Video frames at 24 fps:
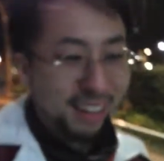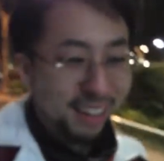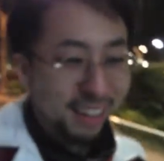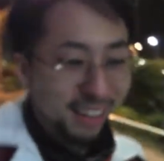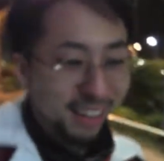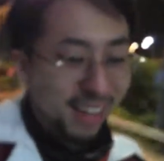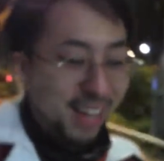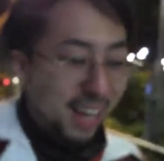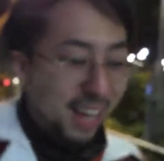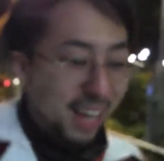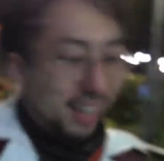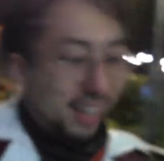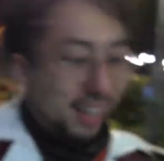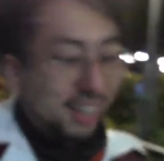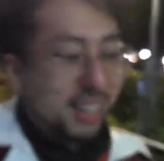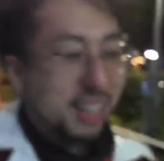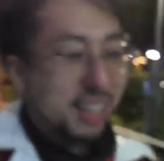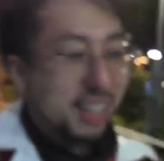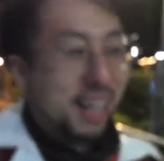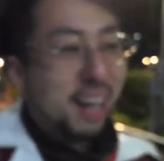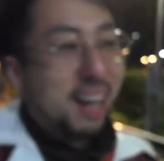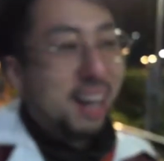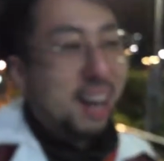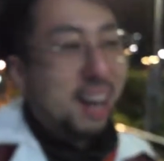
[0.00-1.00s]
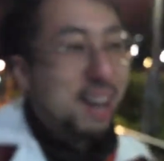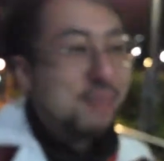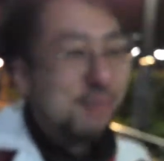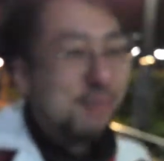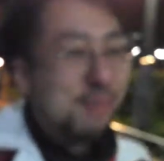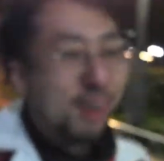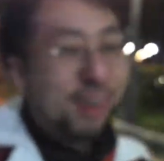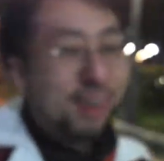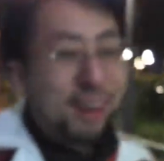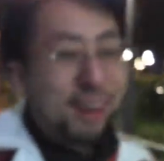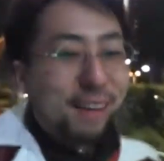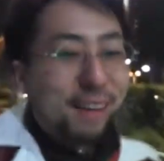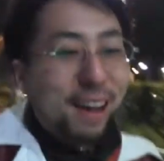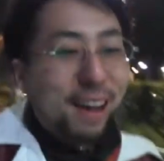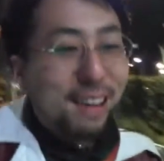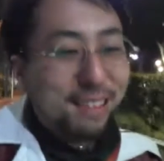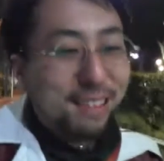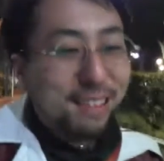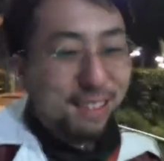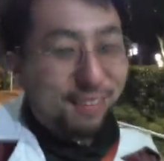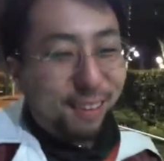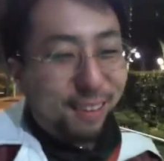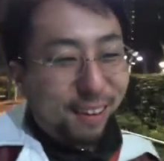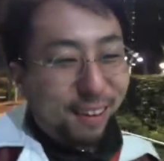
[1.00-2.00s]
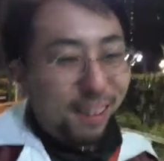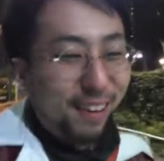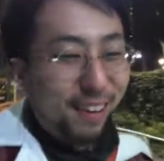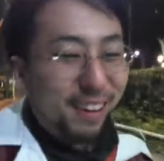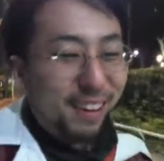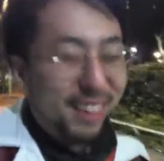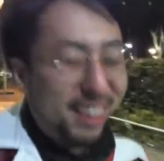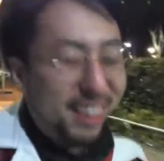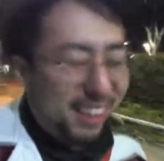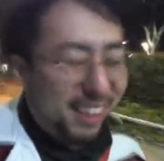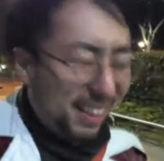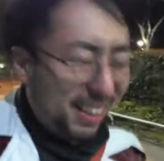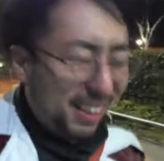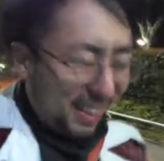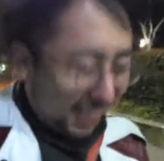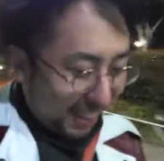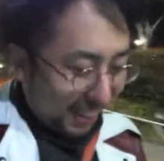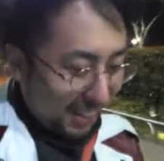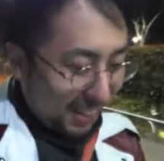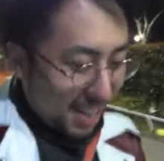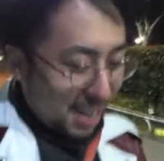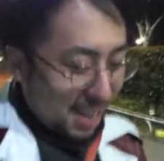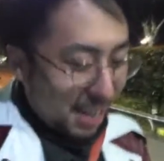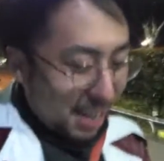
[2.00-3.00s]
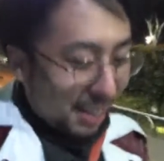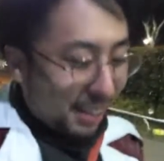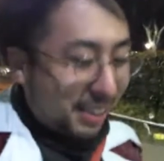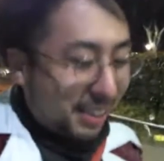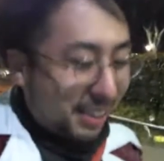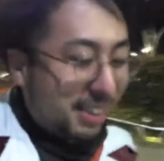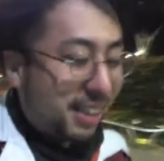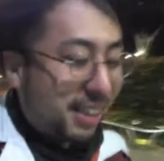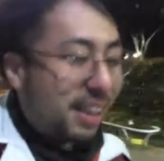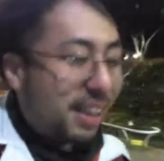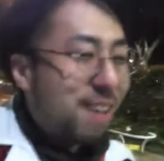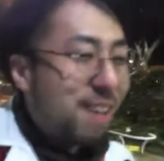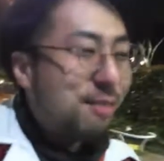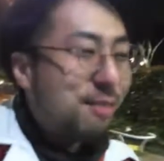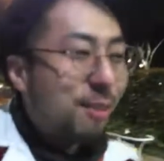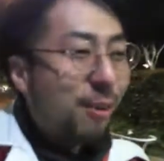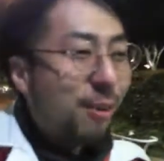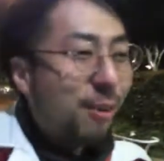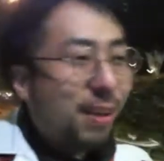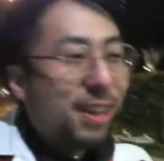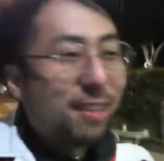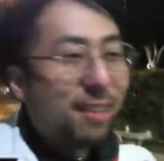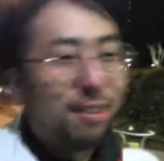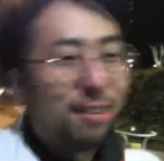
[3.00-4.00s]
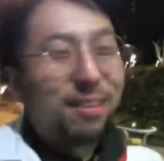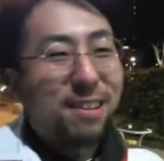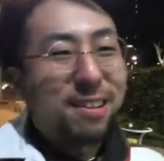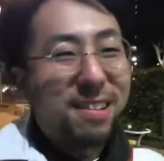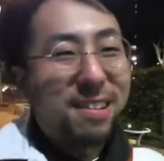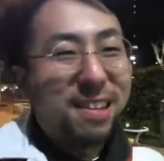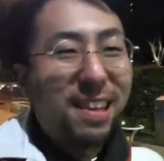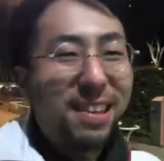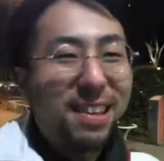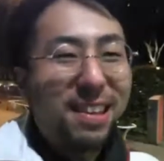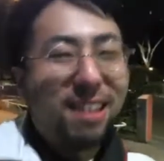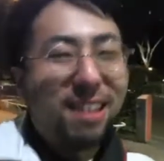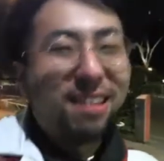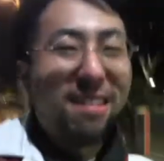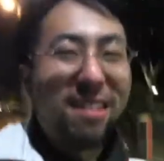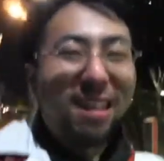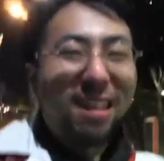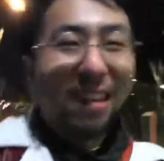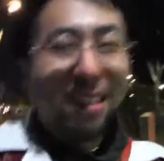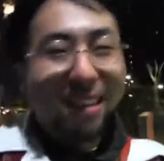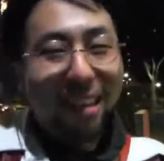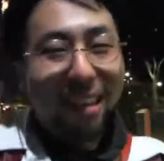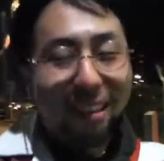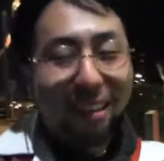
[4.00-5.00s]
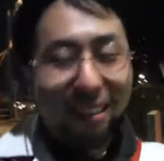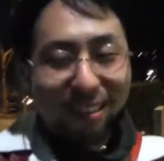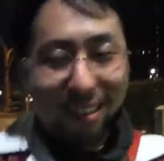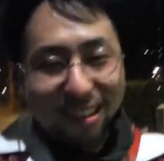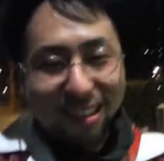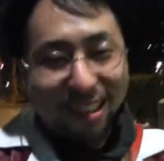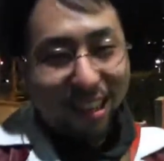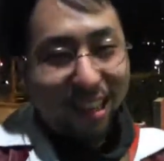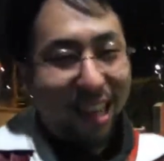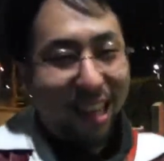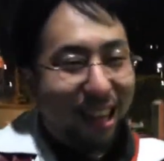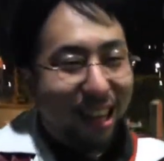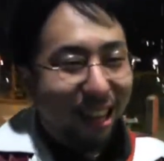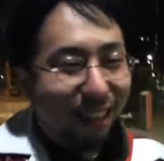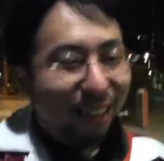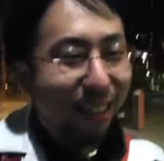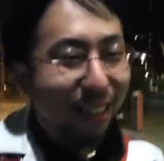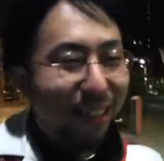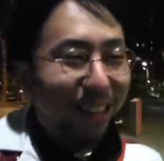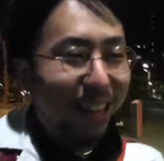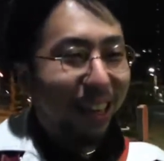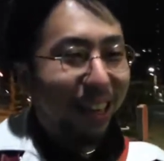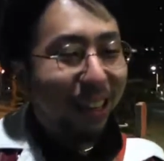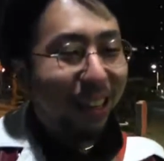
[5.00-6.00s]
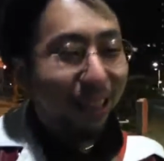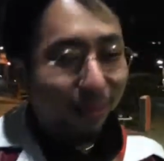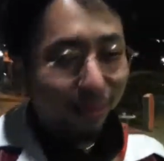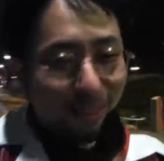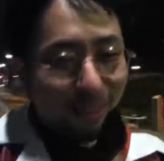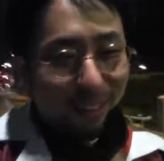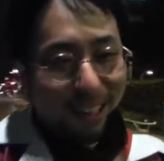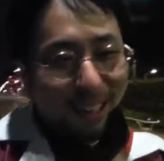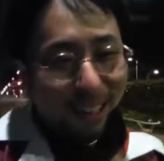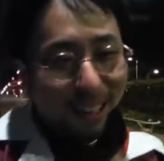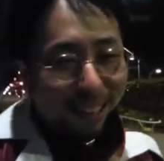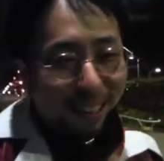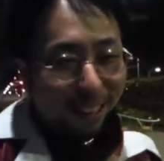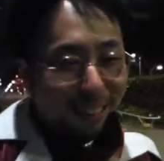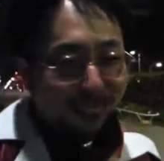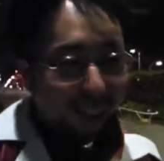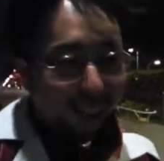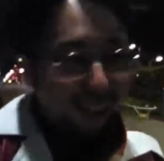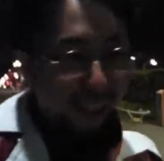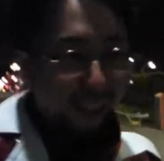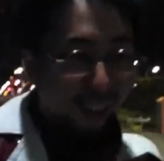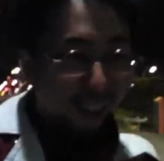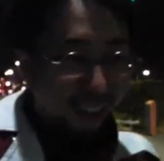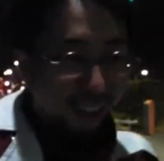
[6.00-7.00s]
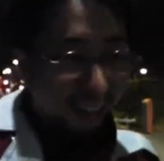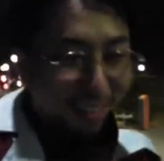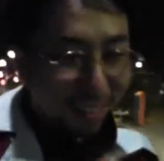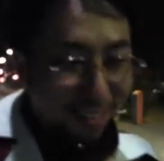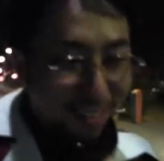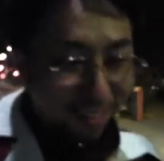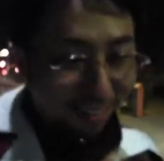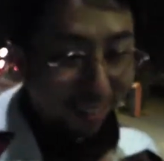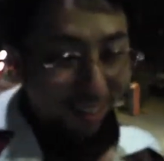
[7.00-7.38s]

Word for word: じゃがいもかわいそうじゃがいも和道と競ってる競ってるっつってて、よっさんに持ってかれんの超かわいそうなんだけど。